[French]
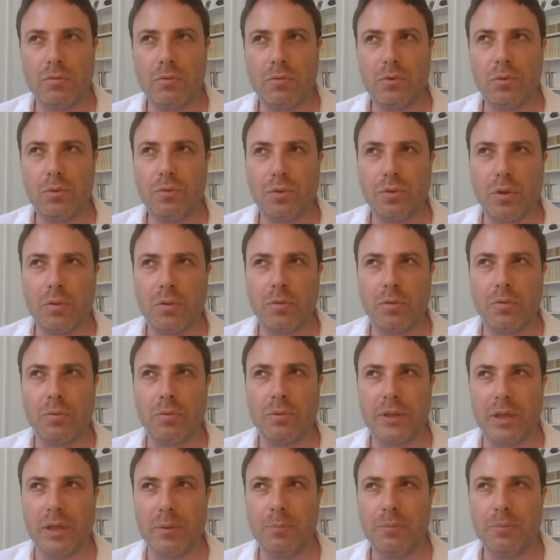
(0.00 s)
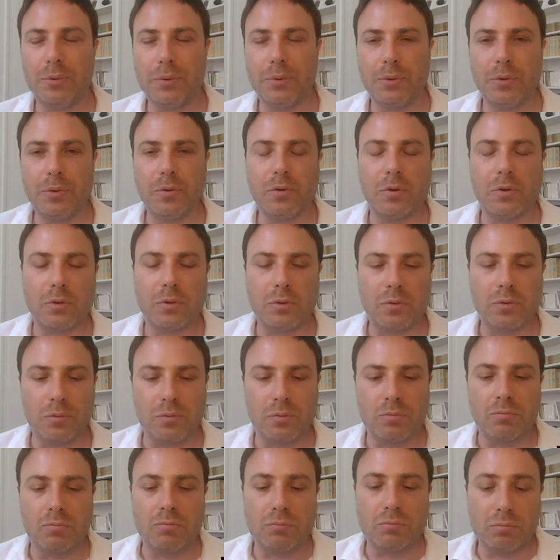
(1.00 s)
souvent, on est un peu, quand
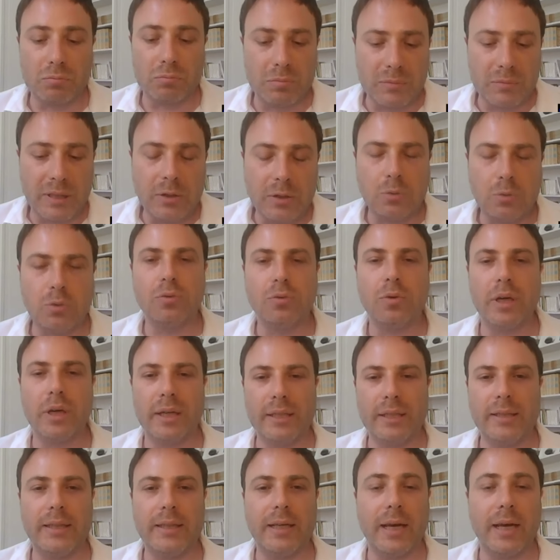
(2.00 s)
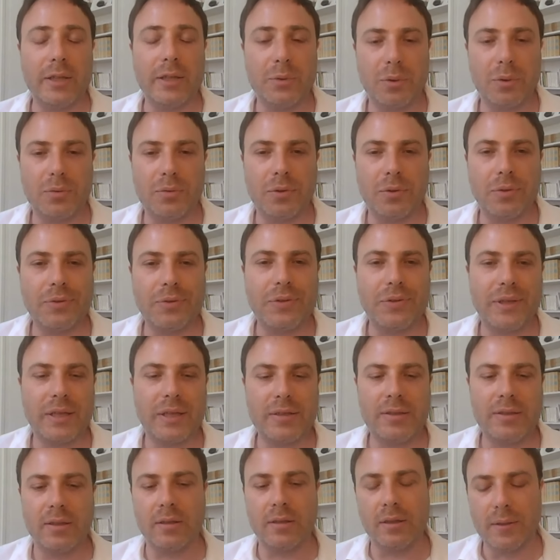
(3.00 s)
on découvre la littérature
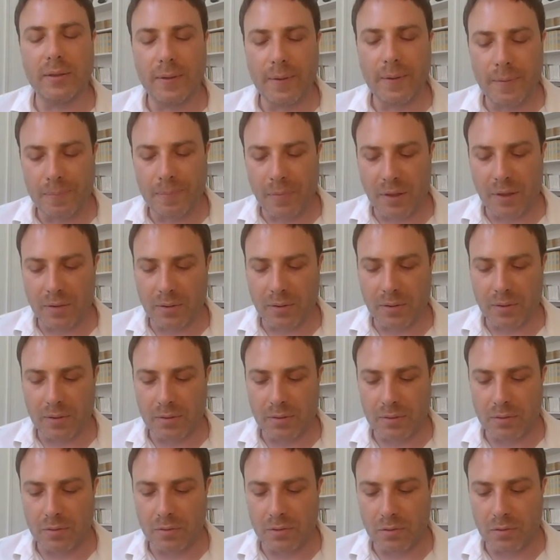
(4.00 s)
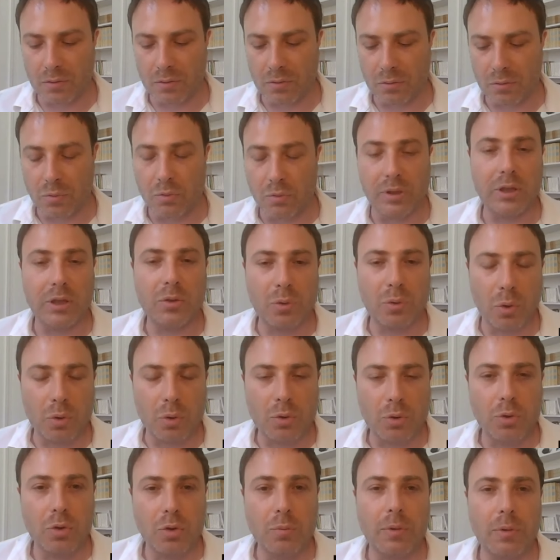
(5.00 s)
française, euh, on est
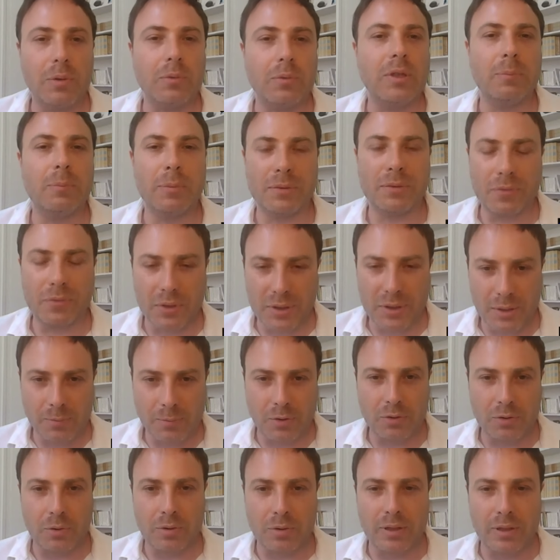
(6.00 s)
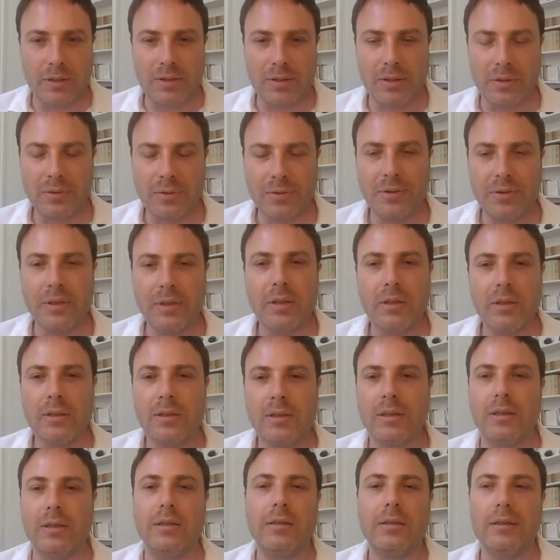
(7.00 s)
curieux, mais on n'a pas forcément de connaissances.
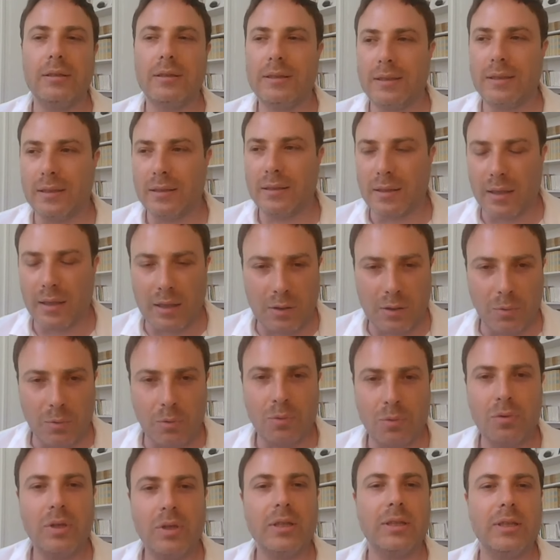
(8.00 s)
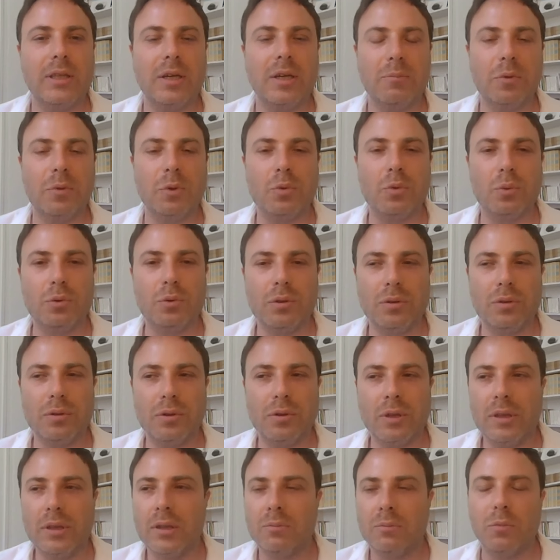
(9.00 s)
C'est très long. Il y a beaucoup
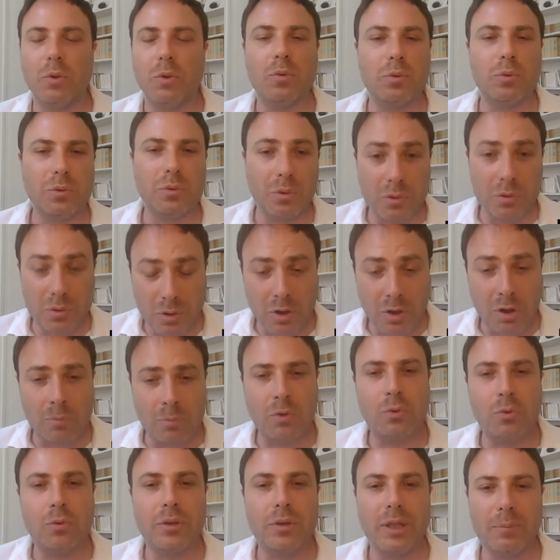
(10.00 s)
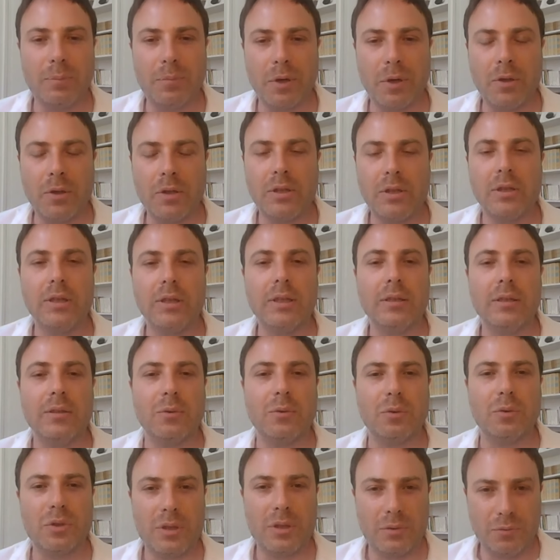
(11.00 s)
de beaucoup d'auteurs, beaucoup d'époques.
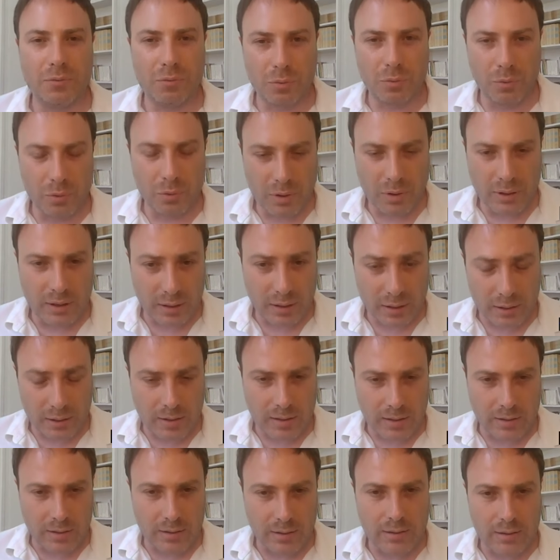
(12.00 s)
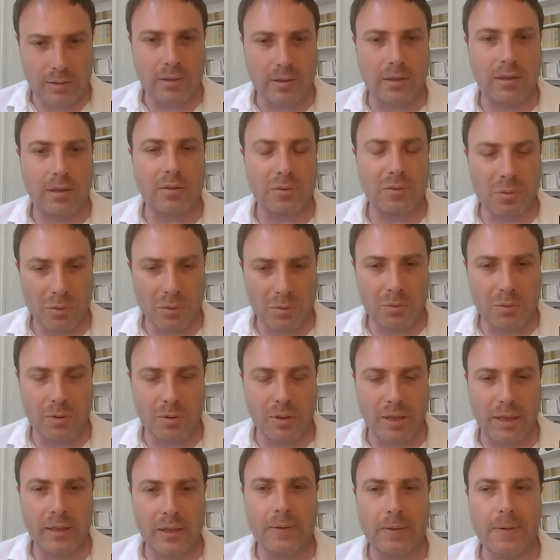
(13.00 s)
Donc j'ai voulu créer, un site très
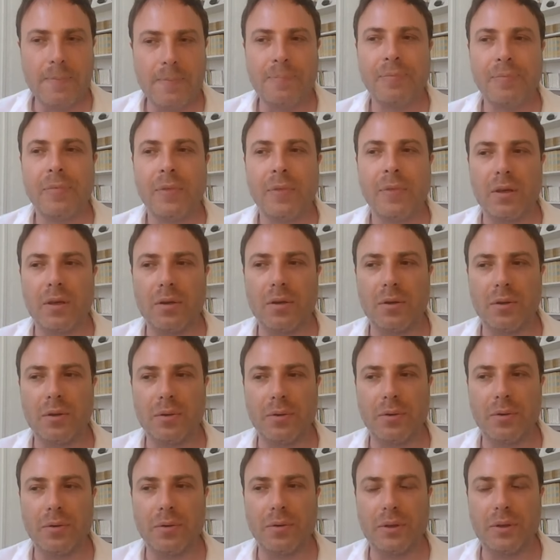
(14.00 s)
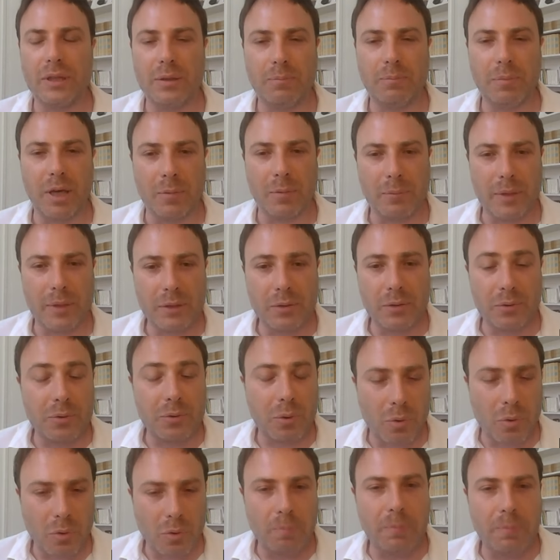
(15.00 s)
structuré euh, qui permet de
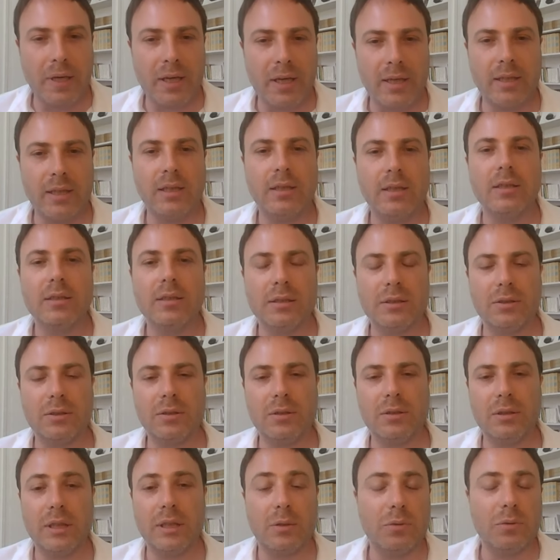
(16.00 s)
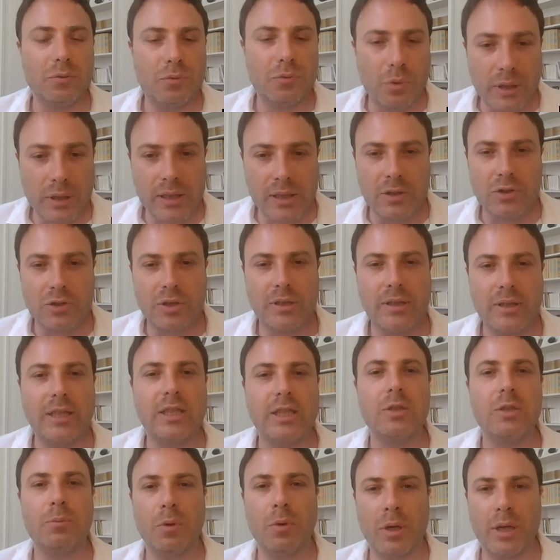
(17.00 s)
se repérer et de voyager,
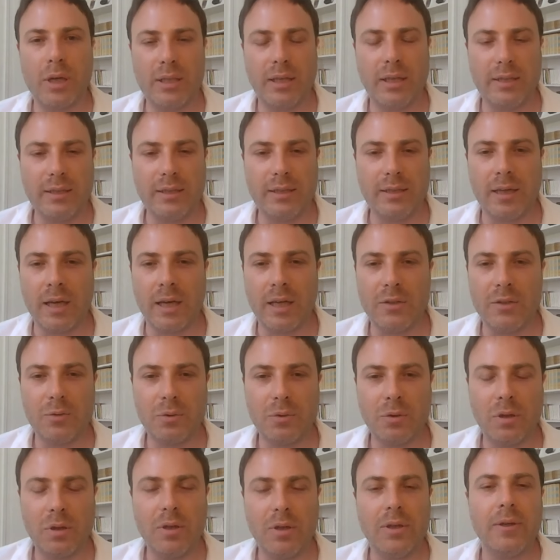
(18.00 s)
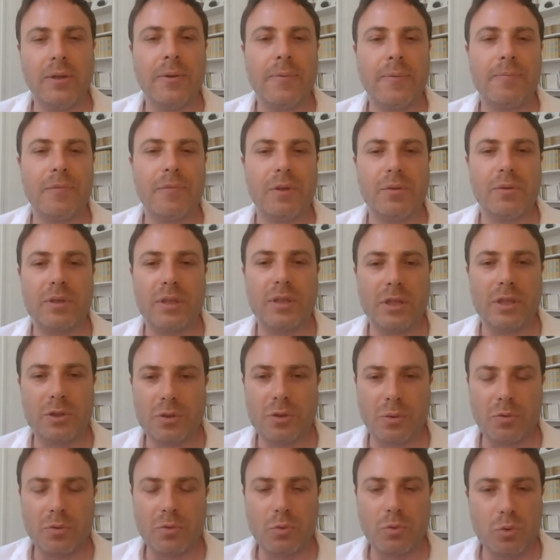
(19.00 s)
d'explorer la littérature en
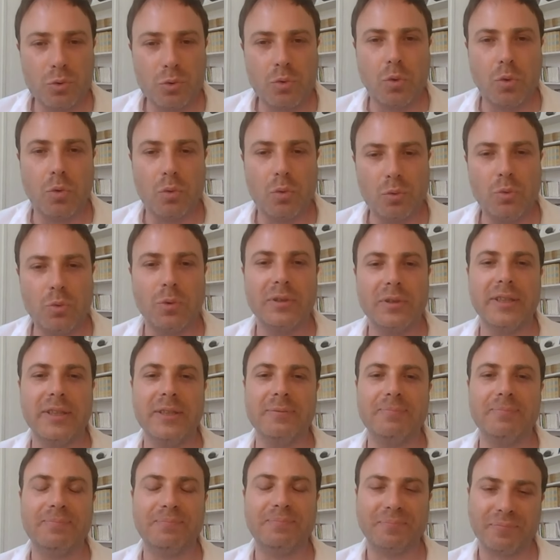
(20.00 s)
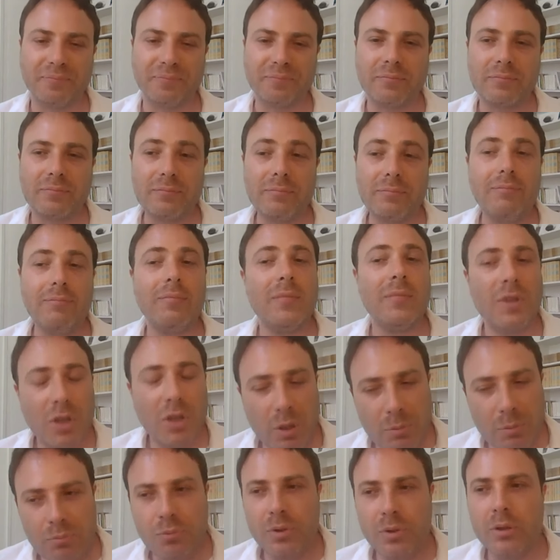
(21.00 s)
sachant toujours où on est.
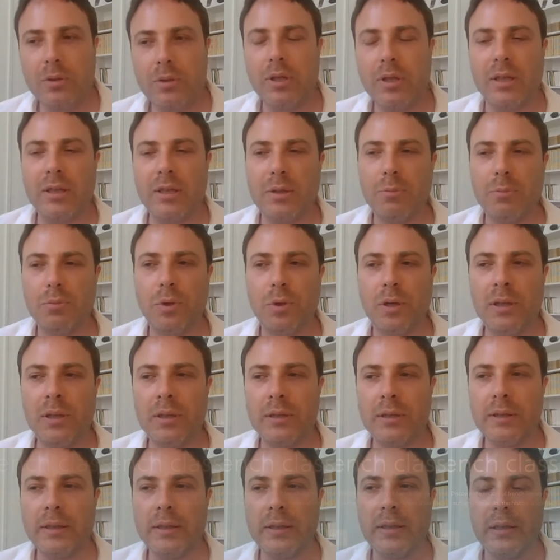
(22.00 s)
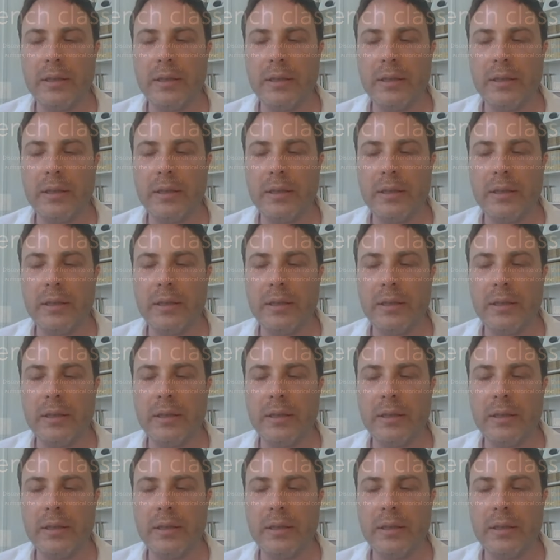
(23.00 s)
Et puis dernier point,